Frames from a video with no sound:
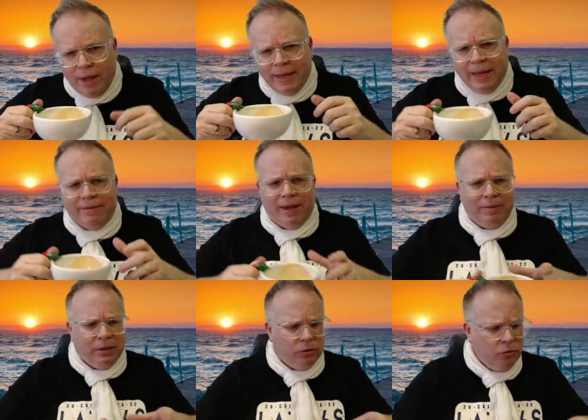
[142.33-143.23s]
Jetzt
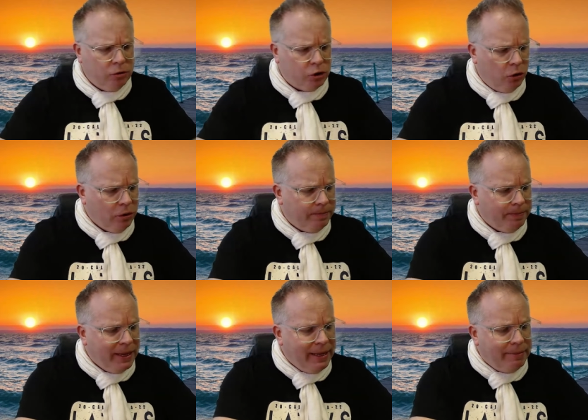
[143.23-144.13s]
aber einen guten Schluck
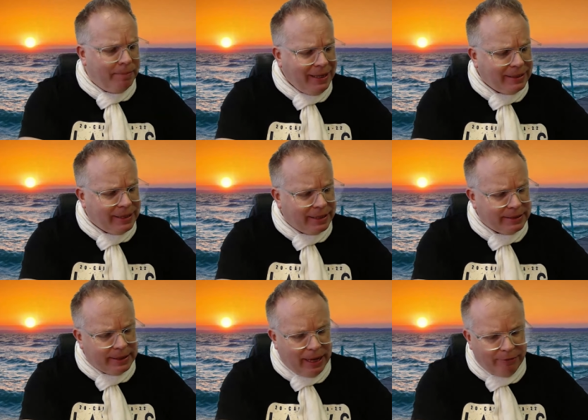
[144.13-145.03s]
bei einer
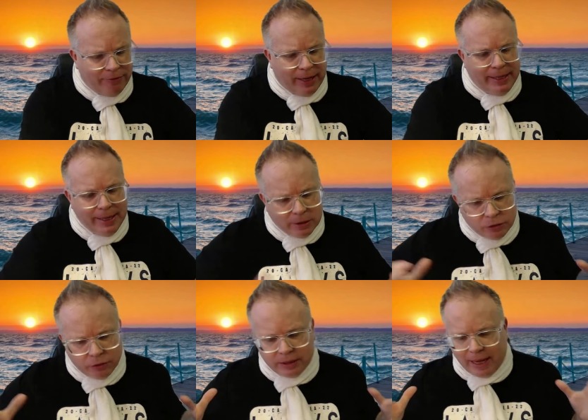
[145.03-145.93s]
Tasse Kaffee hier
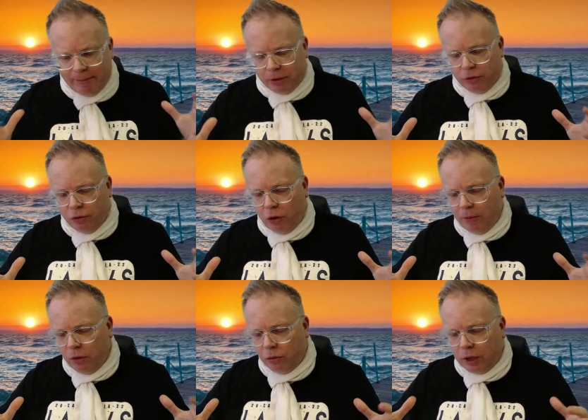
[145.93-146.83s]

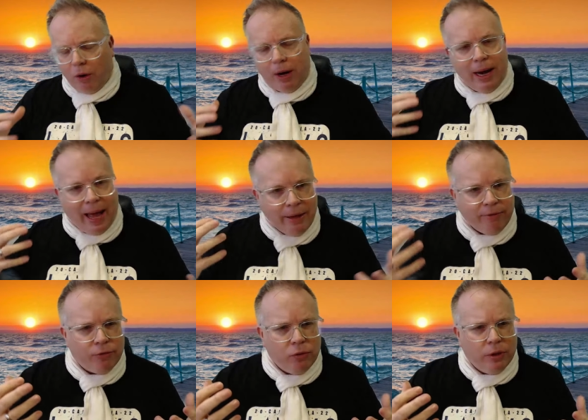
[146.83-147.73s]
zusammenkommen und auch
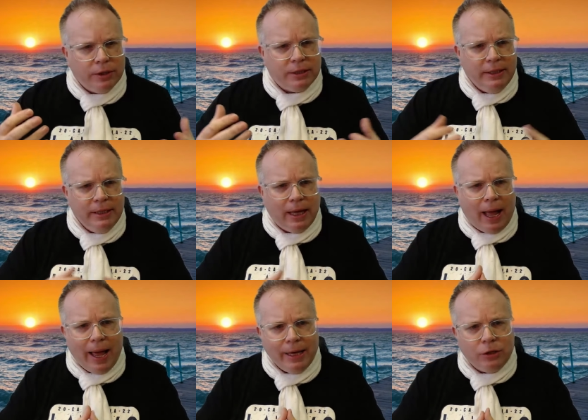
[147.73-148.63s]
live kurz Ihre
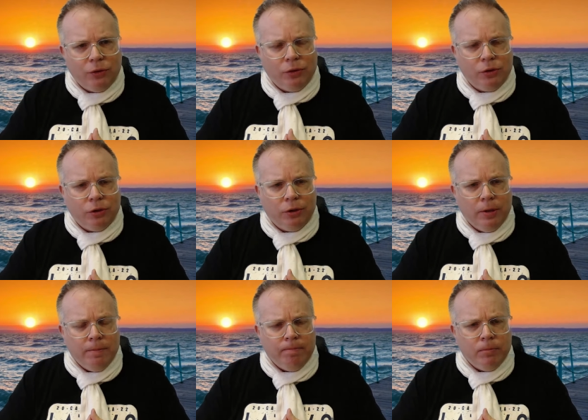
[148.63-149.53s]
Eindrücke,
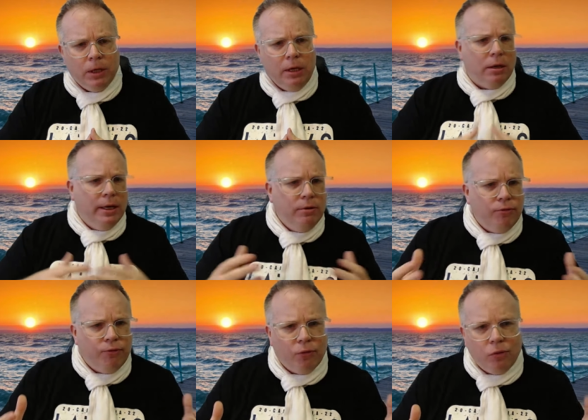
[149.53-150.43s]
Ihre
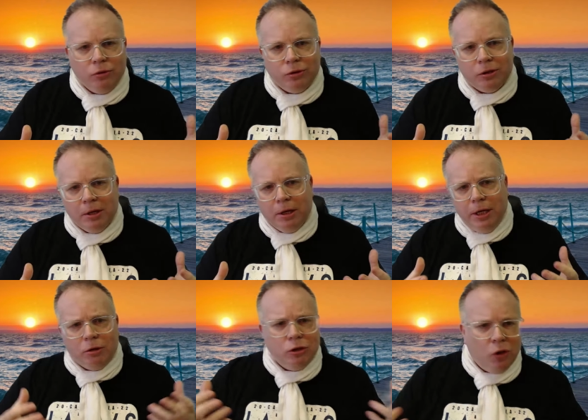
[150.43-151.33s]
Infos,
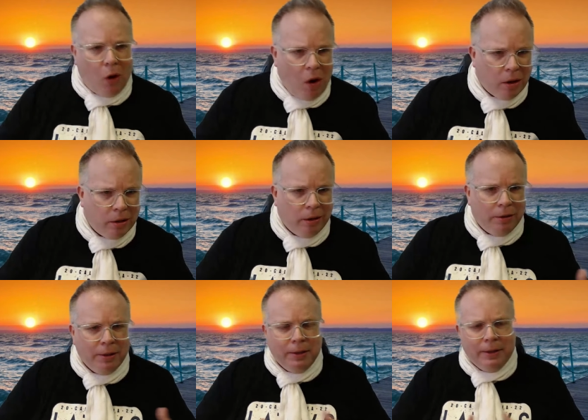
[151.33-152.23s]
Ihre
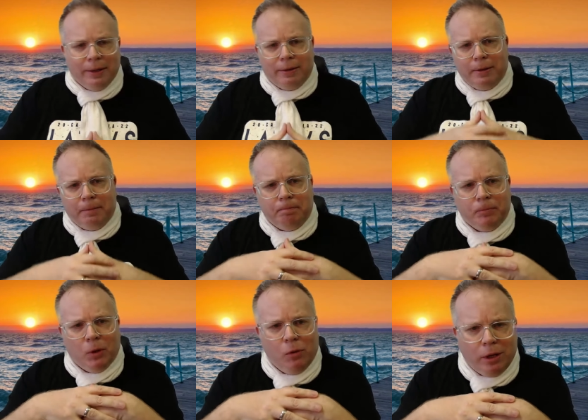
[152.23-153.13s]
Sorgen
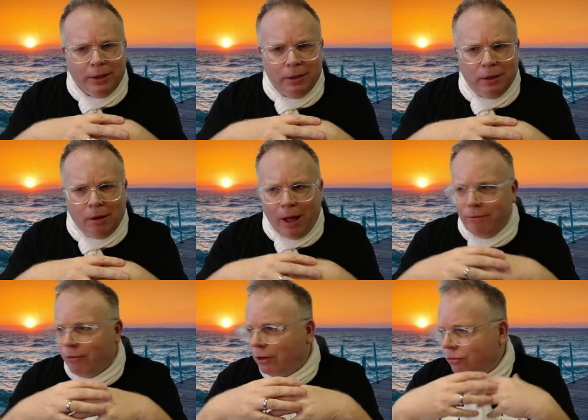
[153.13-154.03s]
ähm, oder Ihr
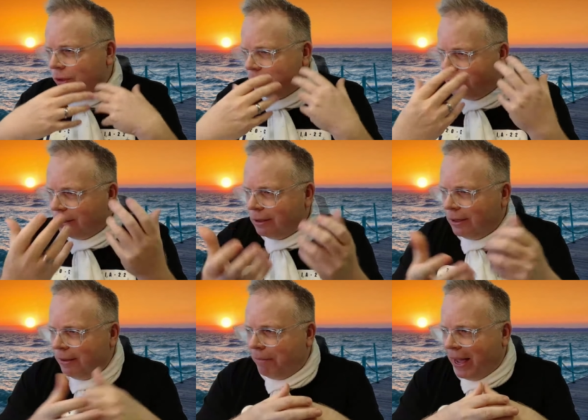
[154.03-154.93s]
einfach nur Ihr
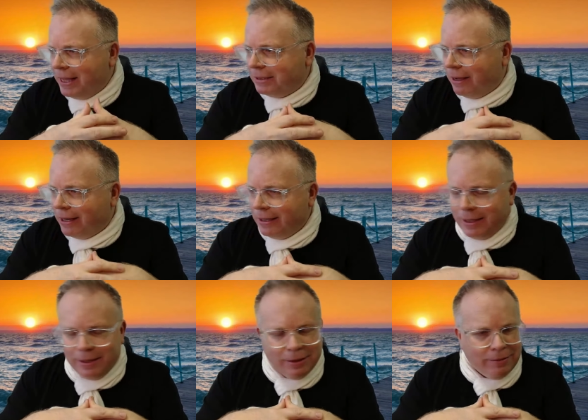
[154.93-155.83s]
Beisein
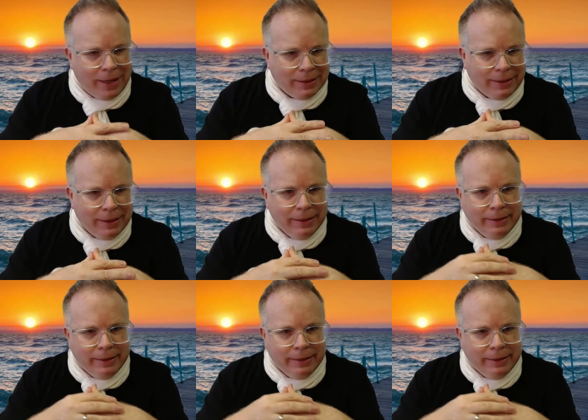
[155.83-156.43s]
hier quasi